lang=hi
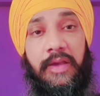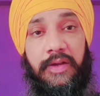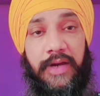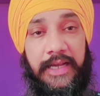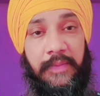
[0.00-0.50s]

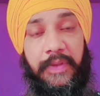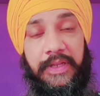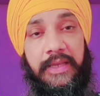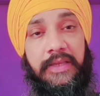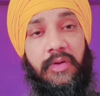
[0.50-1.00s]
खाने
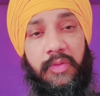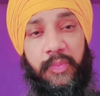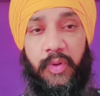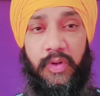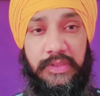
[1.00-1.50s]
पीने की और
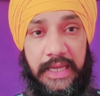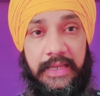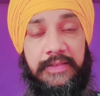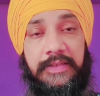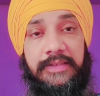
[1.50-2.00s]
बहुत सारी
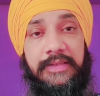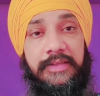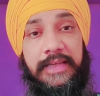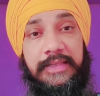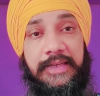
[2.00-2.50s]
ऐसी चीज़ें
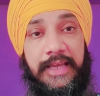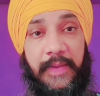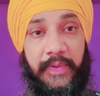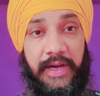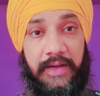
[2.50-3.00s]
हैं जिन्हें
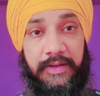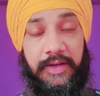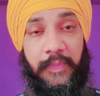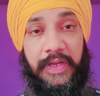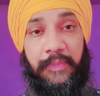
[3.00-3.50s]
आप खाकर
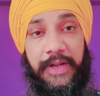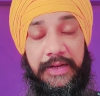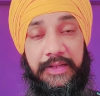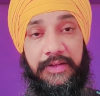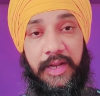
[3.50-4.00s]
अपने
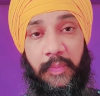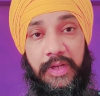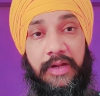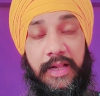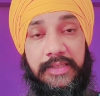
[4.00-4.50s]
पेट की गर्मी
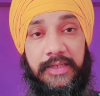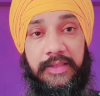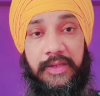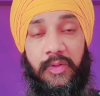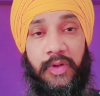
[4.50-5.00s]
निकाल
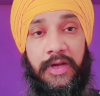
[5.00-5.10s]
सकते हो